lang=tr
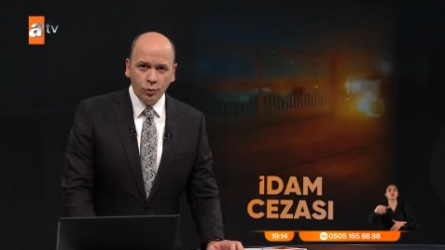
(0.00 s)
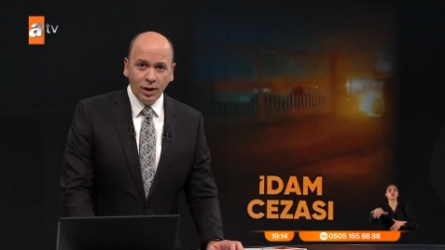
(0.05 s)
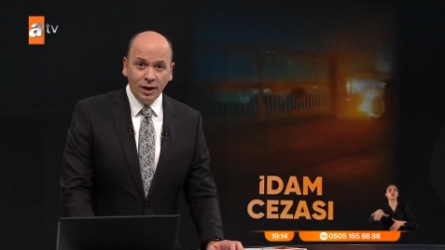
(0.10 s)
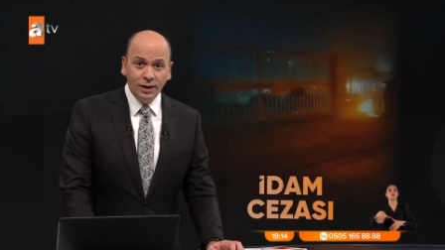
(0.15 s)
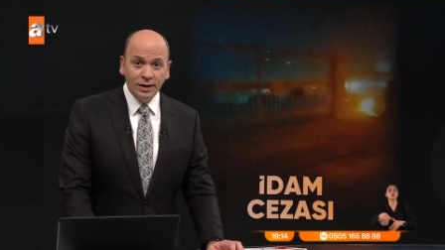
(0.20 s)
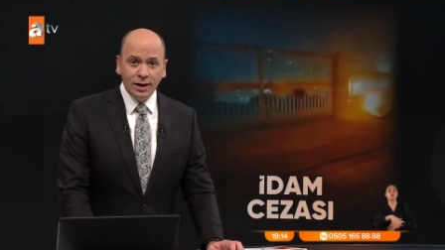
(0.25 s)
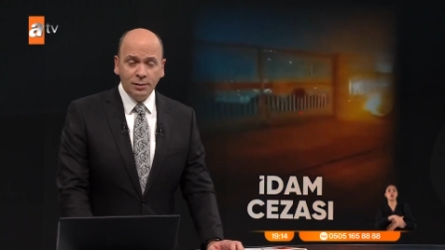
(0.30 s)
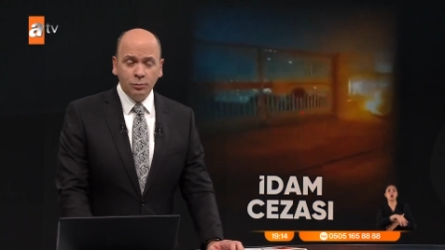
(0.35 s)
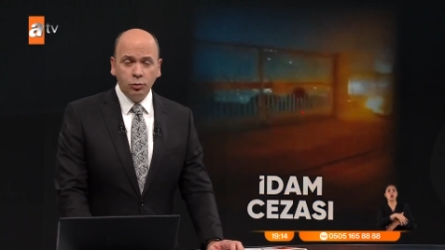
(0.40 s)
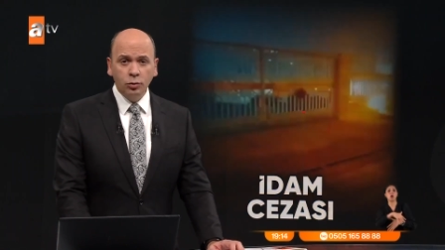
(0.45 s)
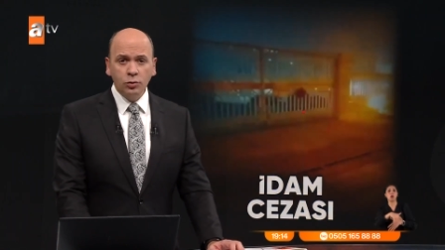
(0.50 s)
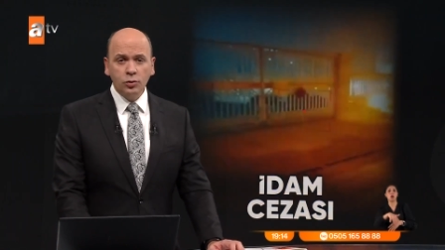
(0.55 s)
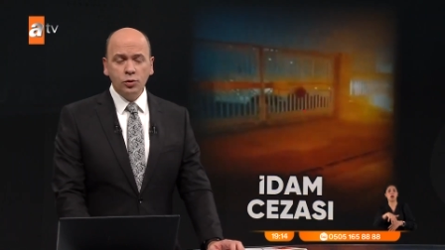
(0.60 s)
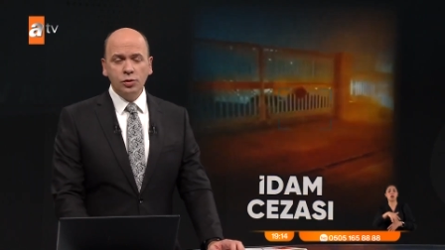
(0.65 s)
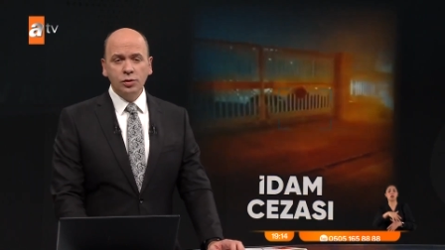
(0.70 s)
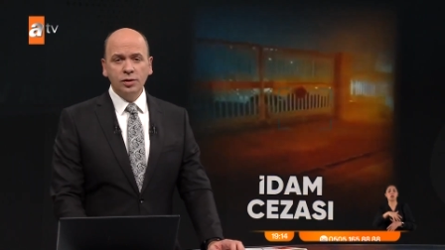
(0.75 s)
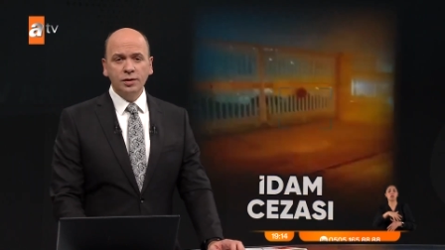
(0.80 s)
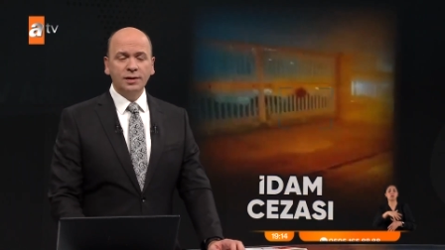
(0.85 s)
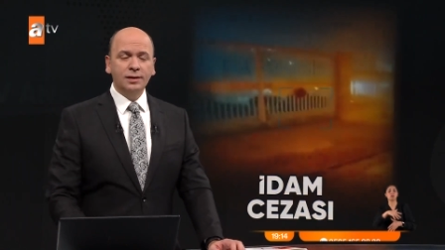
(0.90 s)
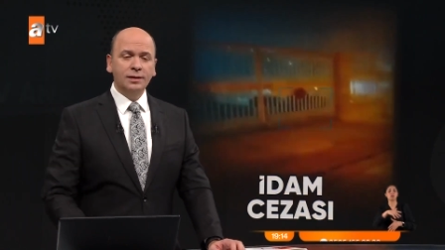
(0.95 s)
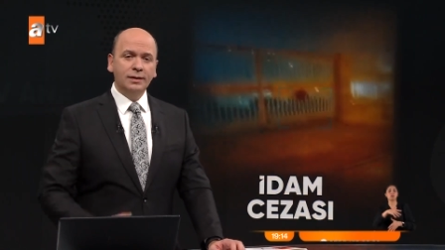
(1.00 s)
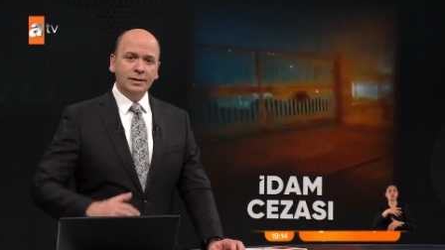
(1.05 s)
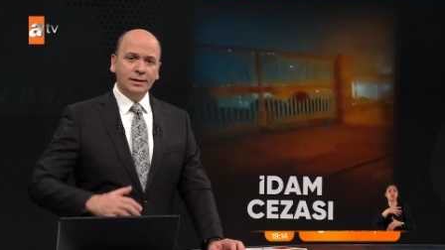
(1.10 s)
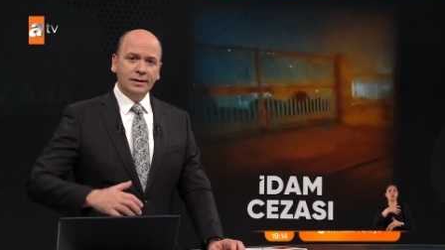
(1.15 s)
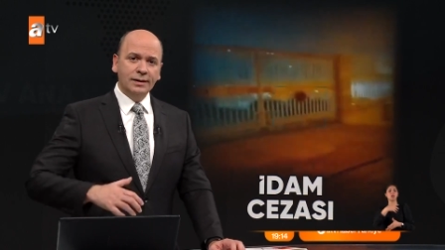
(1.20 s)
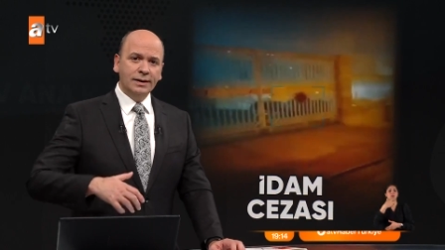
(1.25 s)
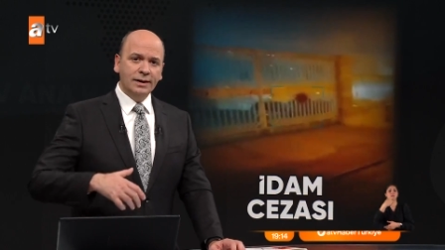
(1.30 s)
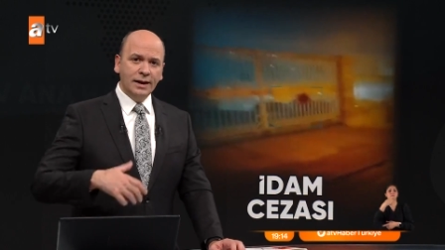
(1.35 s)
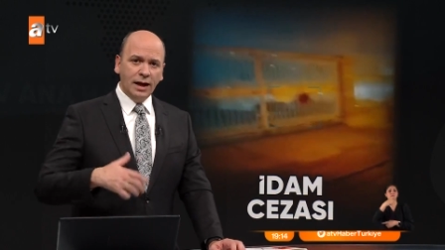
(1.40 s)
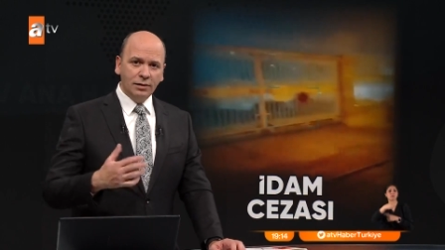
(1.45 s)
Ahlak polisi
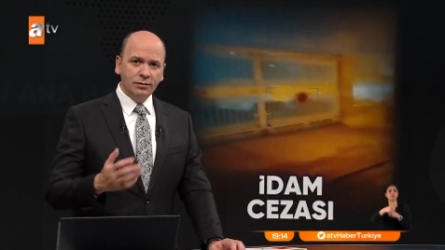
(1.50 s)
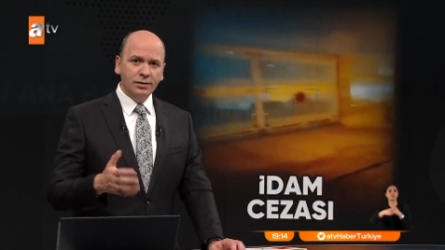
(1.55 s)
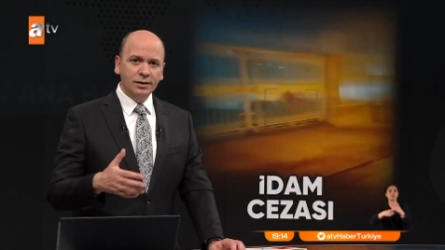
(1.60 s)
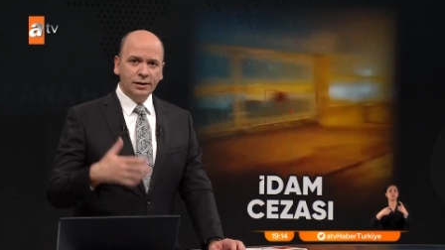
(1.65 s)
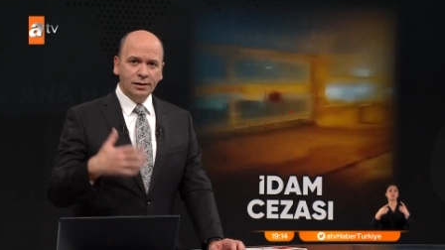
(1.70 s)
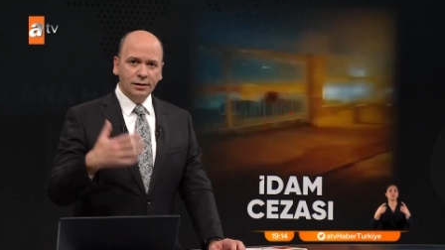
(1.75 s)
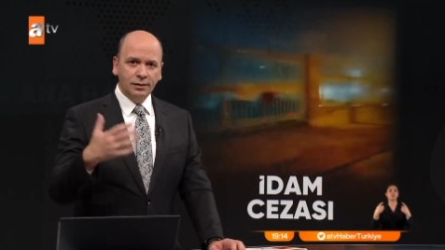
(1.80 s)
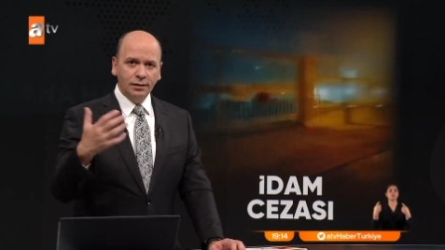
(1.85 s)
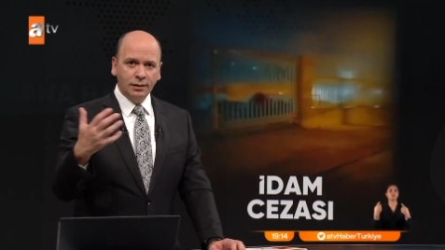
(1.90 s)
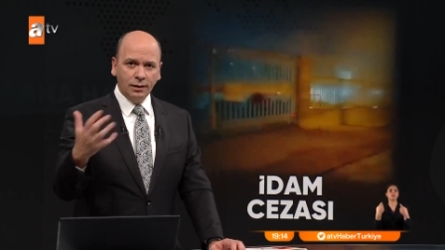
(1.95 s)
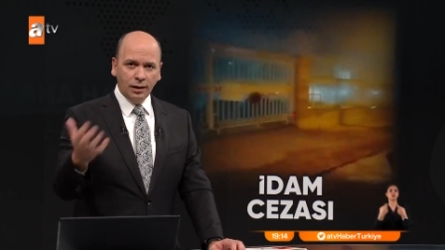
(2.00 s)
lav edildi,